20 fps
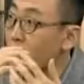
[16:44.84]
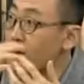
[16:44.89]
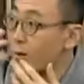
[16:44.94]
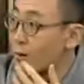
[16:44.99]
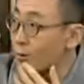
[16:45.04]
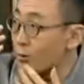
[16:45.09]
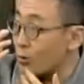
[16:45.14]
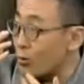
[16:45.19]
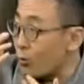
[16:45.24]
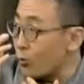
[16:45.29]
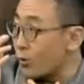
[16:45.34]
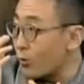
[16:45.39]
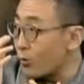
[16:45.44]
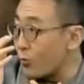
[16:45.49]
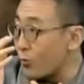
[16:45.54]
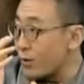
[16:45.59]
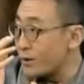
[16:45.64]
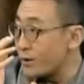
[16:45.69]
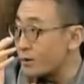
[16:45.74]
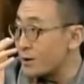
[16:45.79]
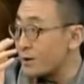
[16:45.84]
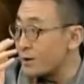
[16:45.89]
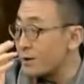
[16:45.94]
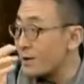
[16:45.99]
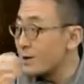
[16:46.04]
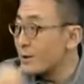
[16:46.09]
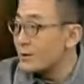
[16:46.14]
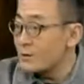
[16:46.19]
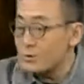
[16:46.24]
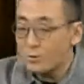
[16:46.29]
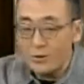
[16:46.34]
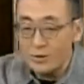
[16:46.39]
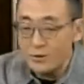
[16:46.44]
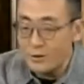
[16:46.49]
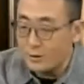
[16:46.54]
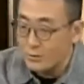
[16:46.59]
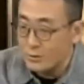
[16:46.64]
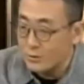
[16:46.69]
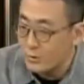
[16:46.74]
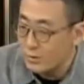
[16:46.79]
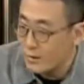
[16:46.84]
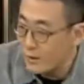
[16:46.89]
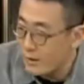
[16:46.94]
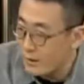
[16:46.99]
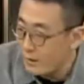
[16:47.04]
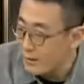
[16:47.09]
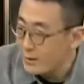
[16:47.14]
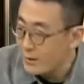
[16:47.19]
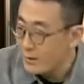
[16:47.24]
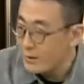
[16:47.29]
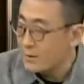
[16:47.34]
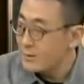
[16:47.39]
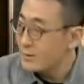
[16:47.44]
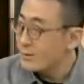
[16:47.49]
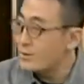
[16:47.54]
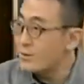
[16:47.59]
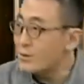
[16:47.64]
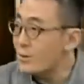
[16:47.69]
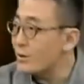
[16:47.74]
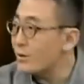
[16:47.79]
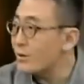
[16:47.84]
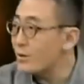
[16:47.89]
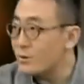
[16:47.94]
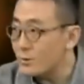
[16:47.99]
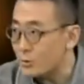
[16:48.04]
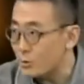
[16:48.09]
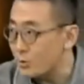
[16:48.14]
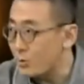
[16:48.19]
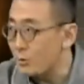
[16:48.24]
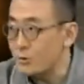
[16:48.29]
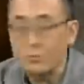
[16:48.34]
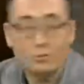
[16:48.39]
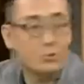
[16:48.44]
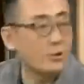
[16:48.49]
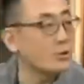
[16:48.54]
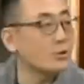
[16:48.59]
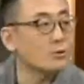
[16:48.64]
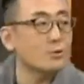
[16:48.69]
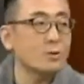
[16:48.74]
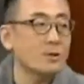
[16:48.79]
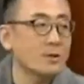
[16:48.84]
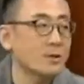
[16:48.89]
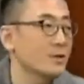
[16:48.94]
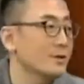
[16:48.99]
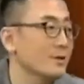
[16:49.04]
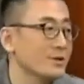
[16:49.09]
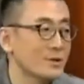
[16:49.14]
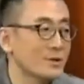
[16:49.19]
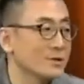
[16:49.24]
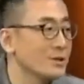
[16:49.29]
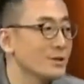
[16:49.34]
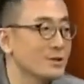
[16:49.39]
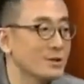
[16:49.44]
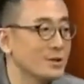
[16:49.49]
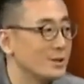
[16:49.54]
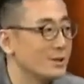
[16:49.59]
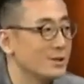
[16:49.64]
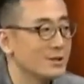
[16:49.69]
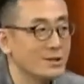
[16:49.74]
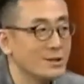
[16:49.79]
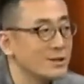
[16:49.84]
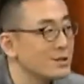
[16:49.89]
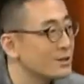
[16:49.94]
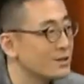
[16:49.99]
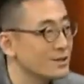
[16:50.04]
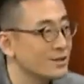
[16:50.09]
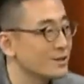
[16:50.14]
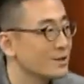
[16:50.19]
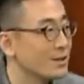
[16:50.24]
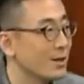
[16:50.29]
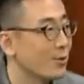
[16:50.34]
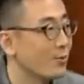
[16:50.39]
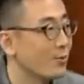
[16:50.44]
个同构关系，所以你说，哎，你喝的水绝对跟你身体息息